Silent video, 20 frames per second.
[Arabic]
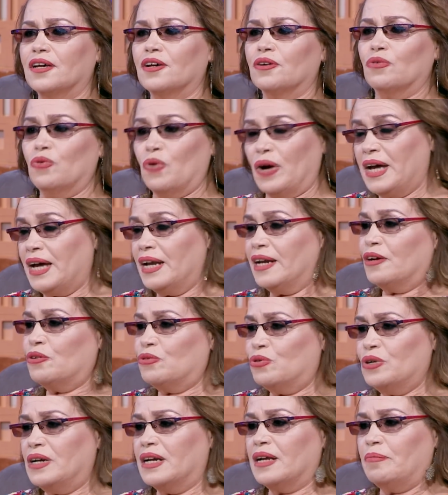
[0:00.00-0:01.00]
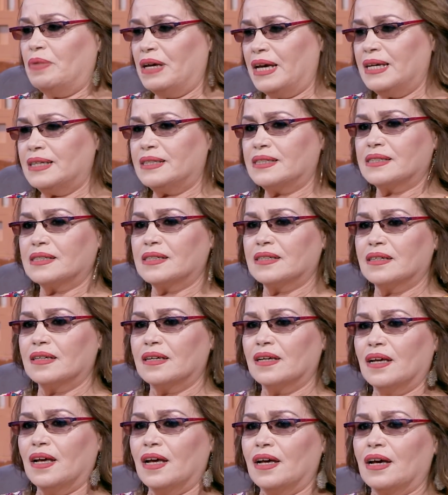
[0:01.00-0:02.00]
وانا نكون لاباس
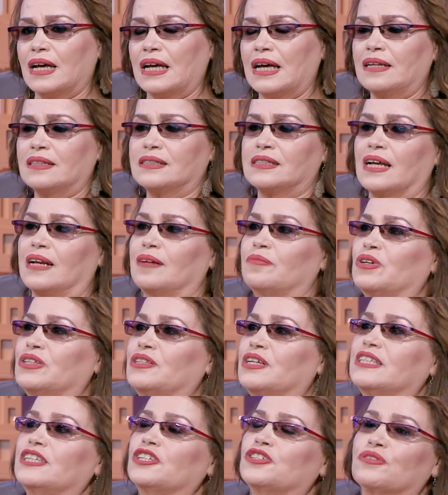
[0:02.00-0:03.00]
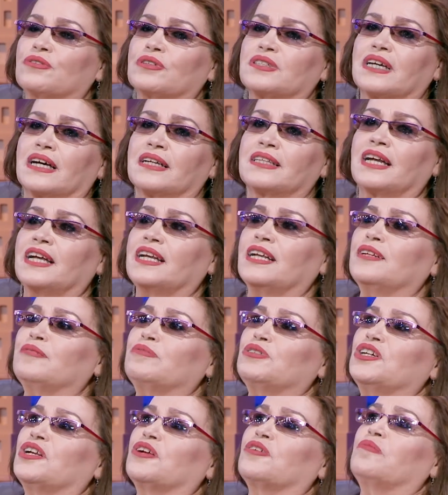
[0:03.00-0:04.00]
سي دي شوز خاطر انا
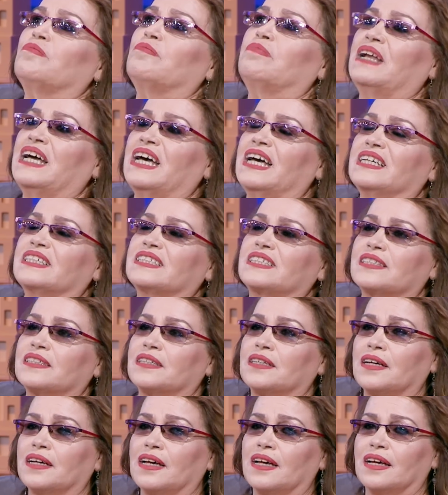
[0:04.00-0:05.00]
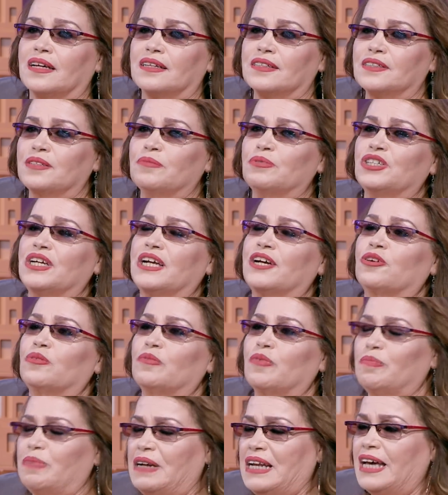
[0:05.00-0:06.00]
نمشي لكم بلاش نمشي
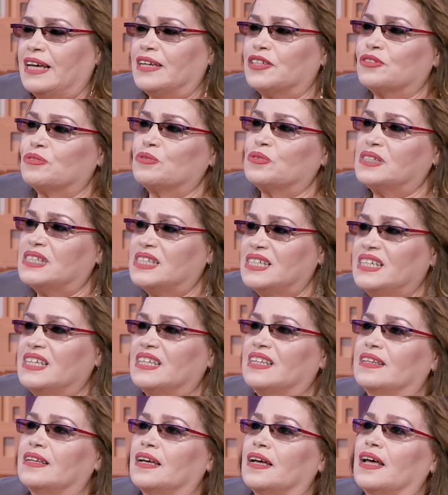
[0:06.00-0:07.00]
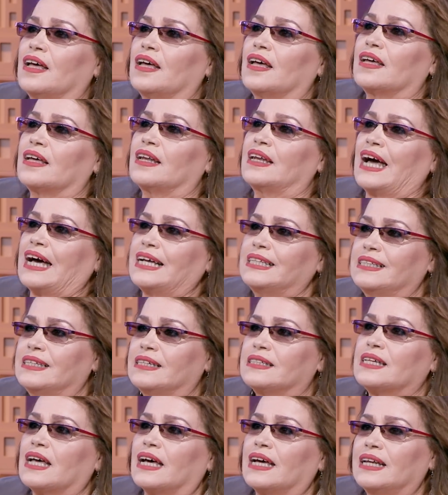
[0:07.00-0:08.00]
لكم بلاش ونزيد نعدي
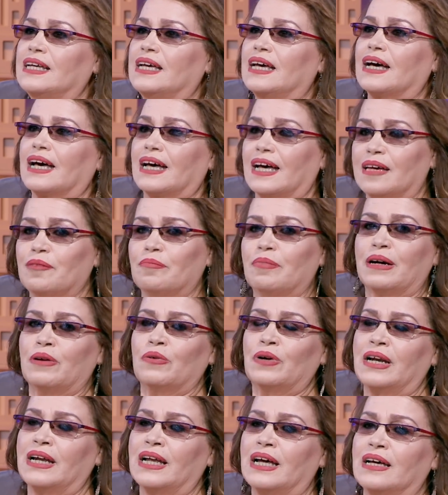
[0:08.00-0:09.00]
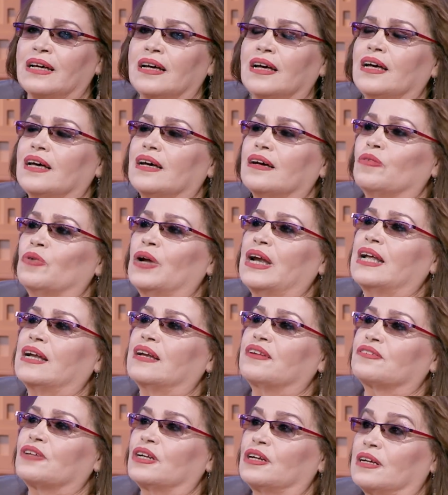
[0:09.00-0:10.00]
سهريه خايبه ولا ولا
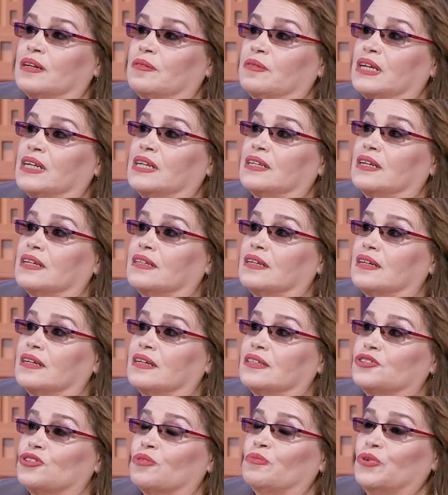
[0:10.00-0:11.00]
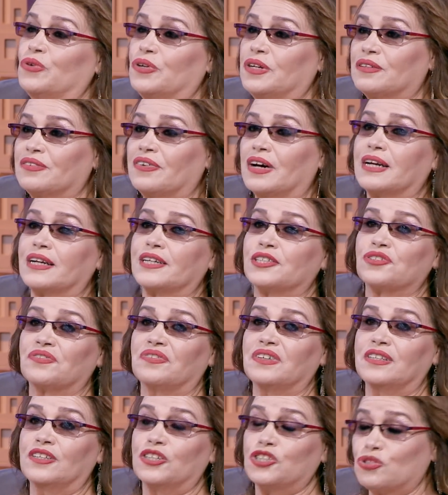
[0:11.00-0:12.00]
الجمهور يتفرج
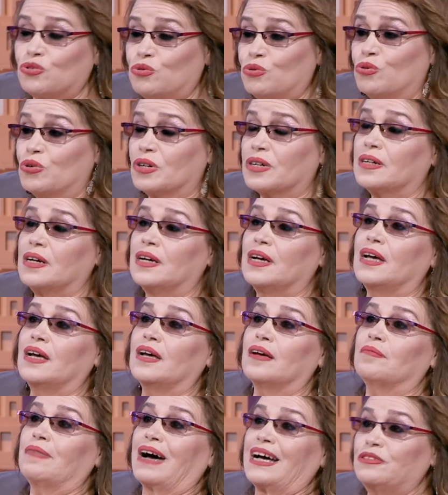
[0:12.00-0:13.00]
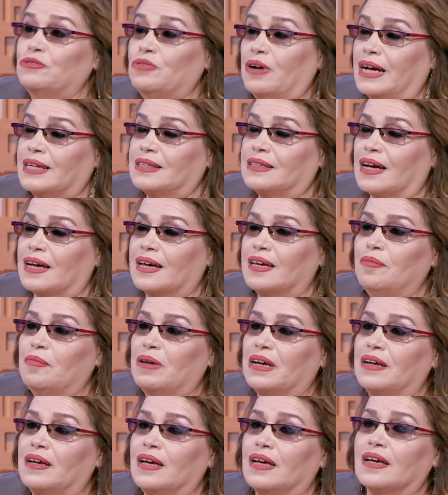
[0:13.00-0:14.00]
في ديسكور ما عنده حتى قيمه
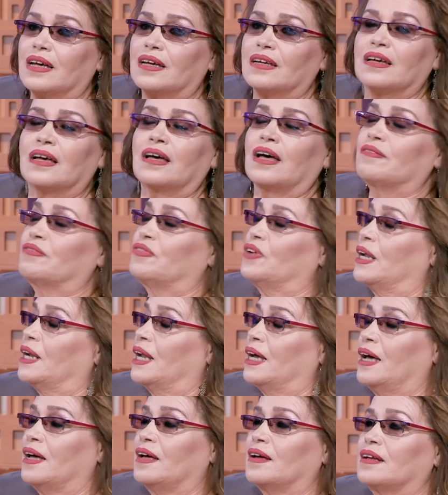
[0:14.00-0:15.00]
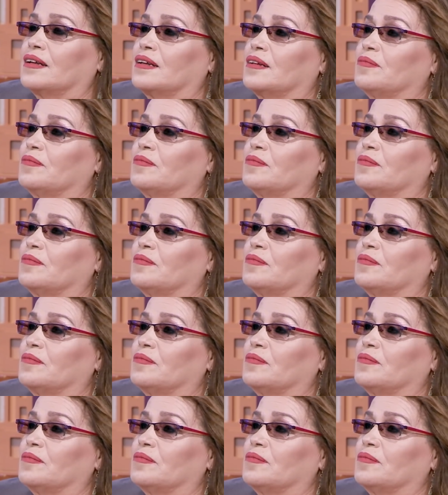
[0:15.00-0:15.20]
طيح القدر فوالا